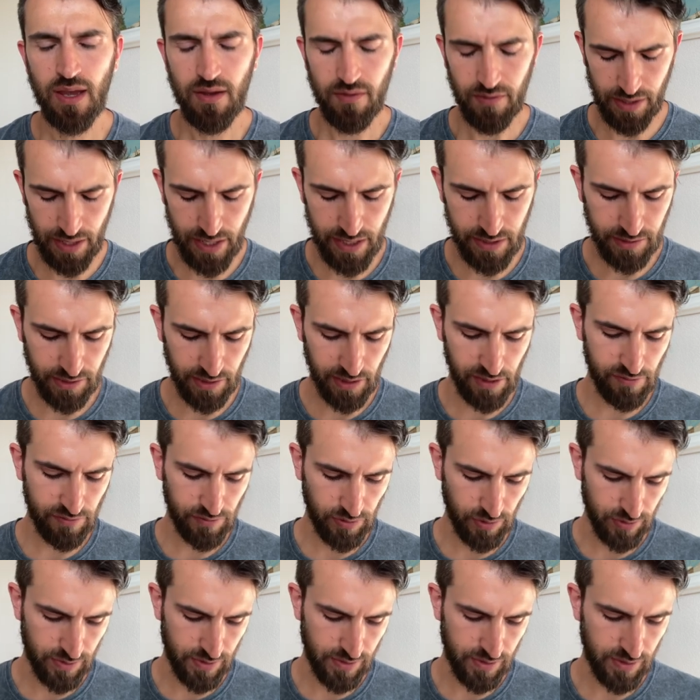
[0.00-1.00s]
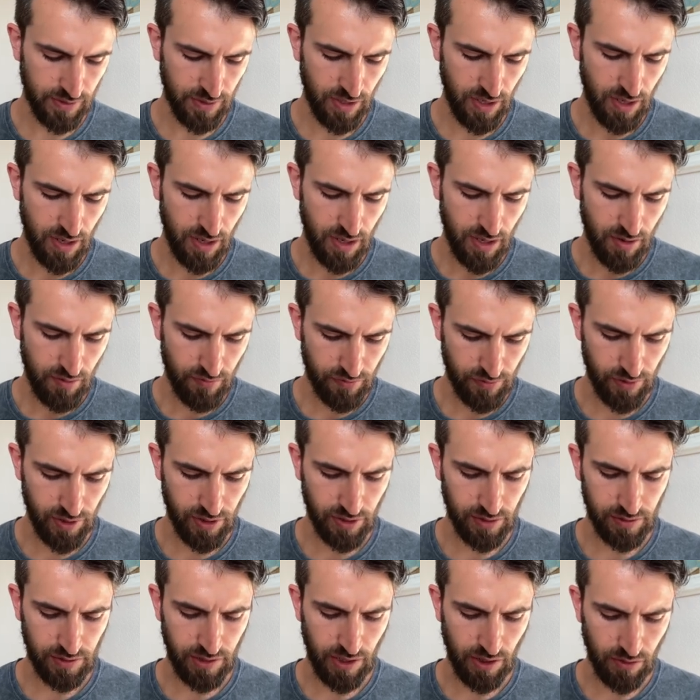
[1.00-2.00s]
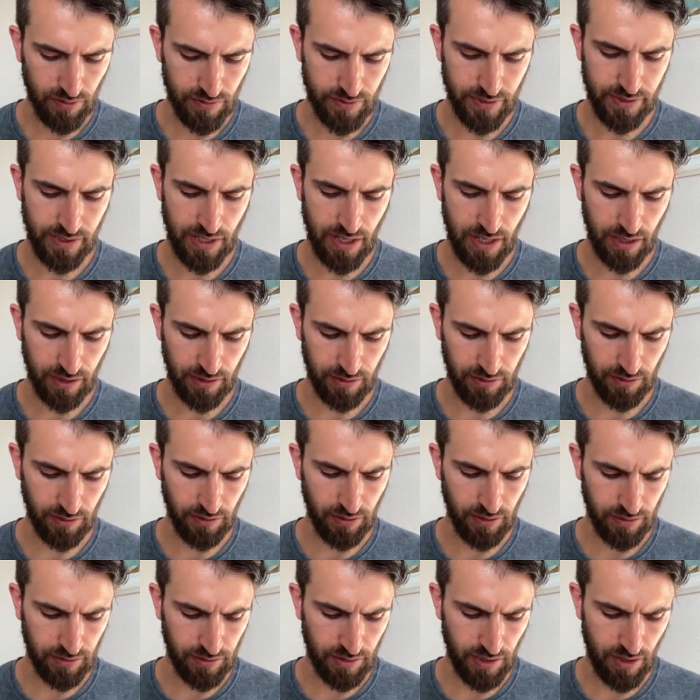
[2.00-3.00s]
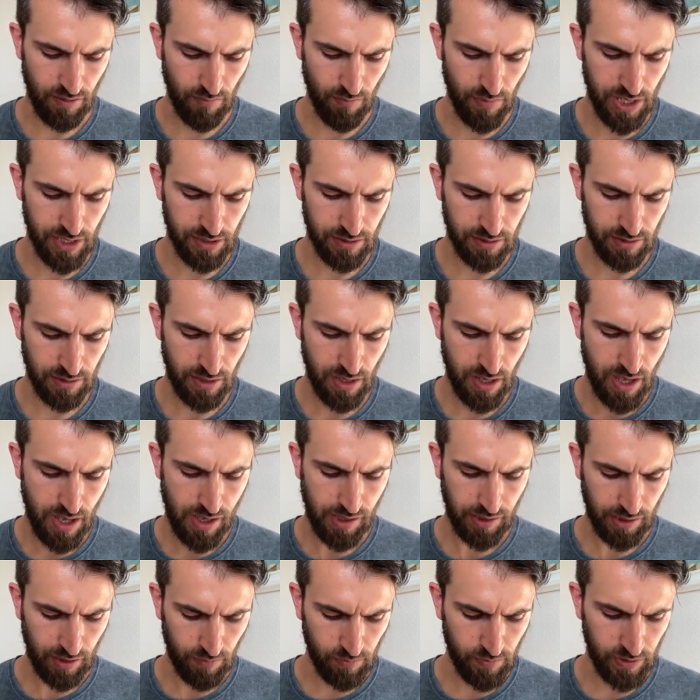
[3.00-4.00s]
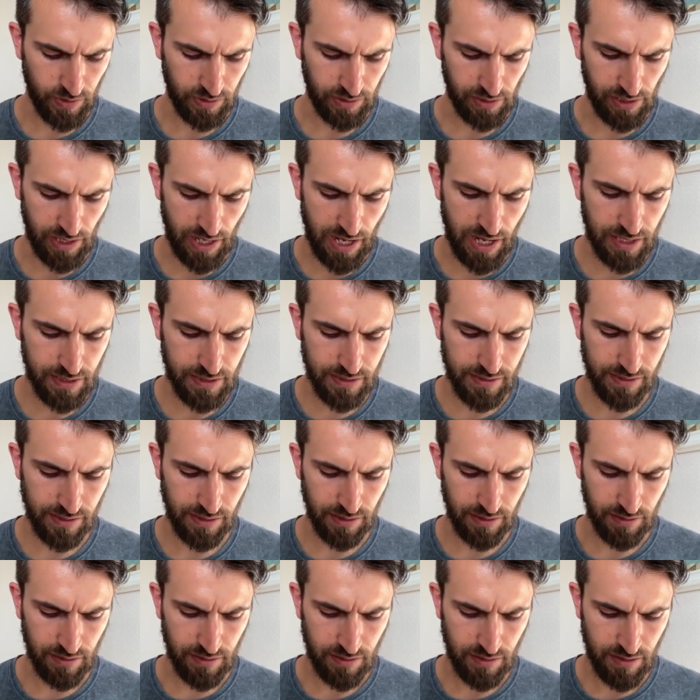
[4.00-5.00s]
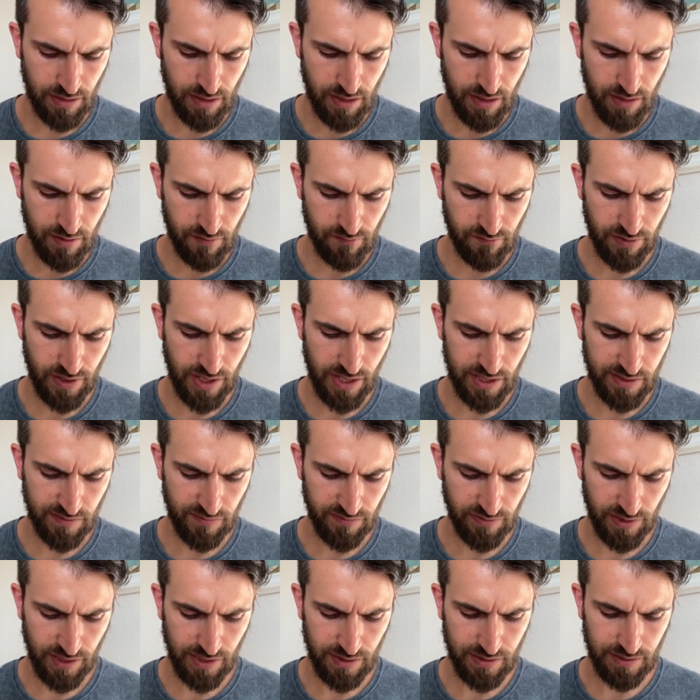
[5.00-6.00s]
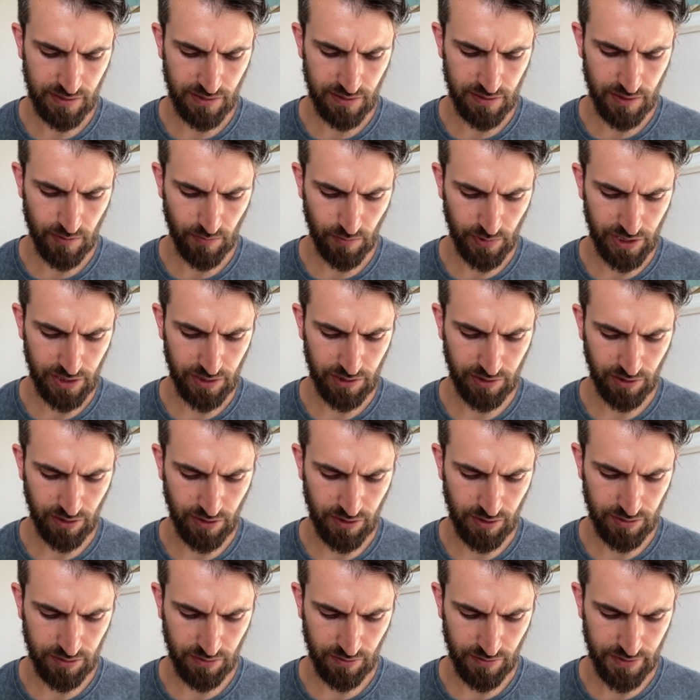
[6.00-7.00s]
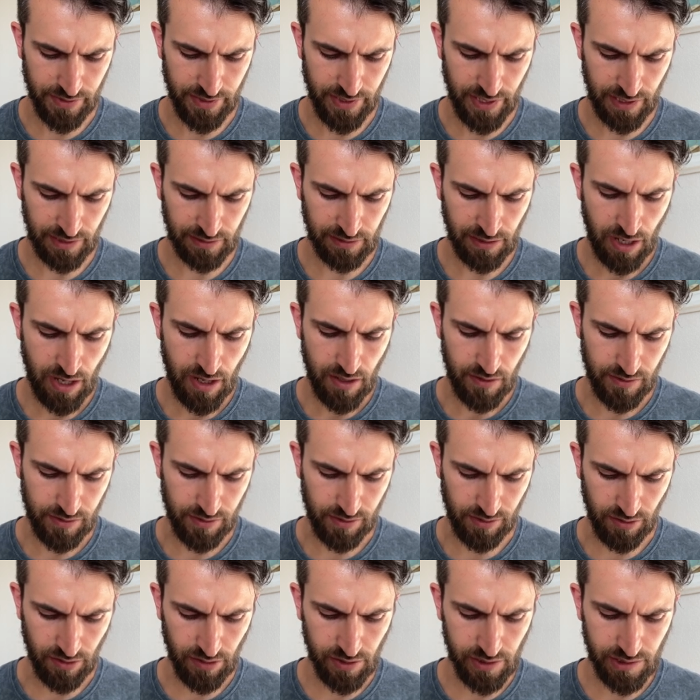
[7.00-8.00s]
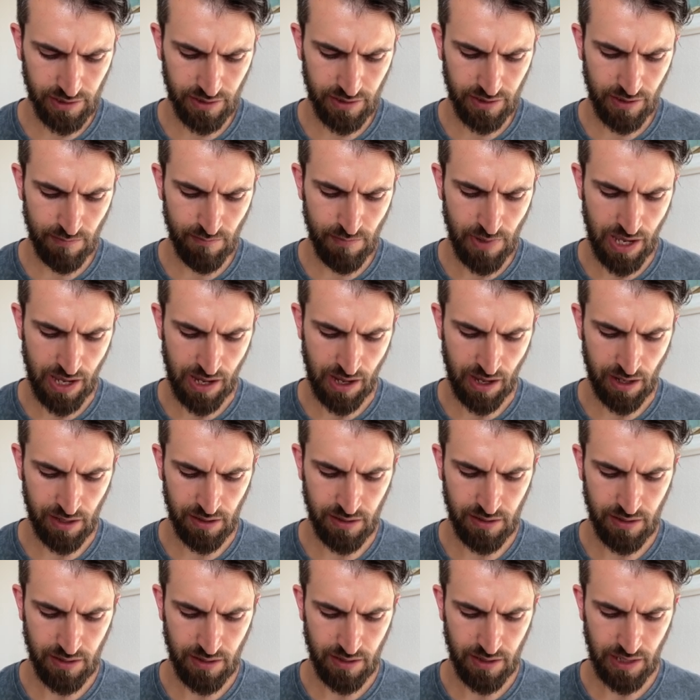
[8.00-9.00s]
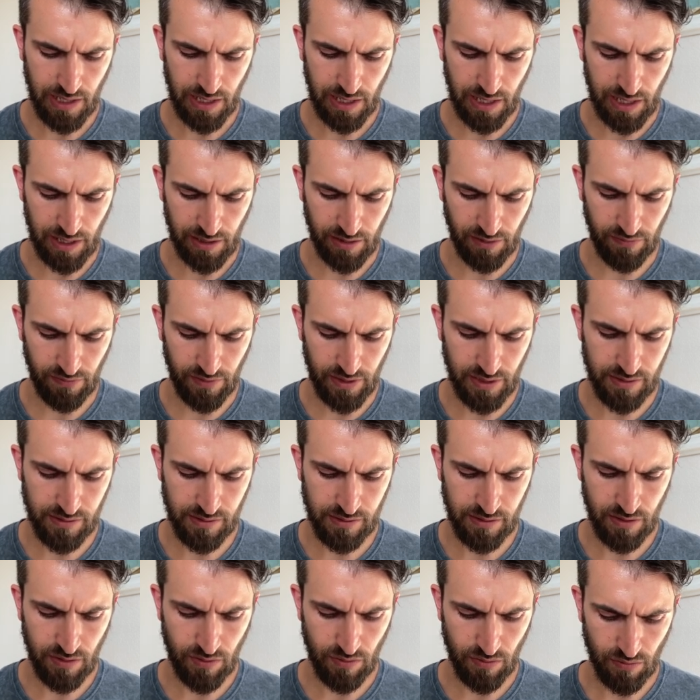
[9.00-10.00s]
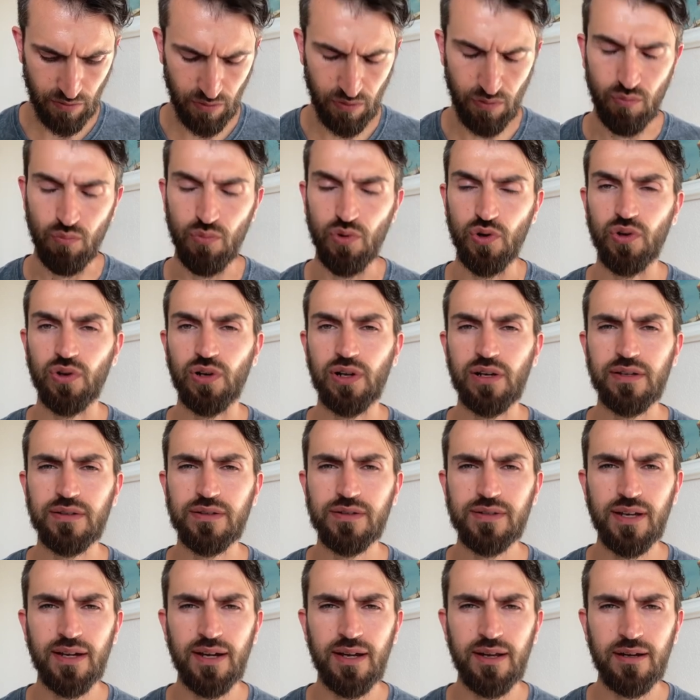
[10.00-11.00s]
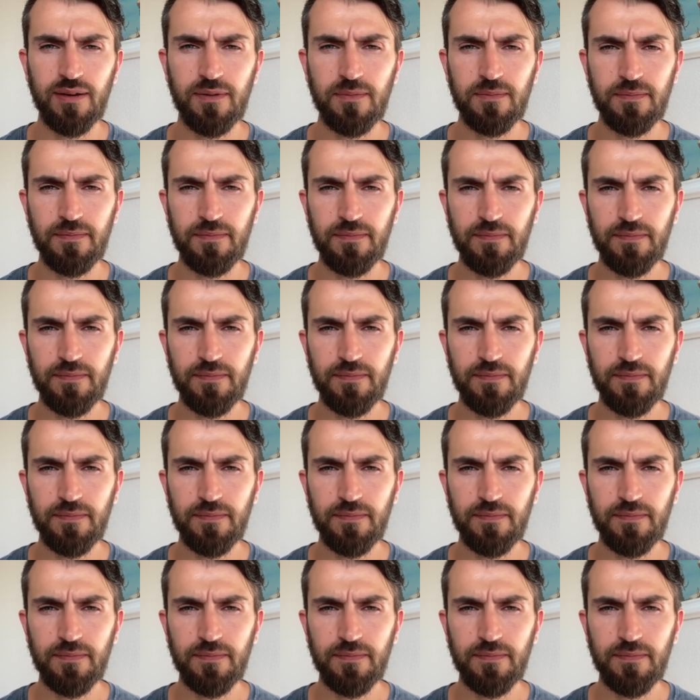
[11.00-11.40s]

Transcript: Vielleicht hilft uns folgende Aussage, die Gott hier macht. Kapitel 18, Vers 14 spricht Gott und sagt, sollte dem Herrn etwas unmöglich sein?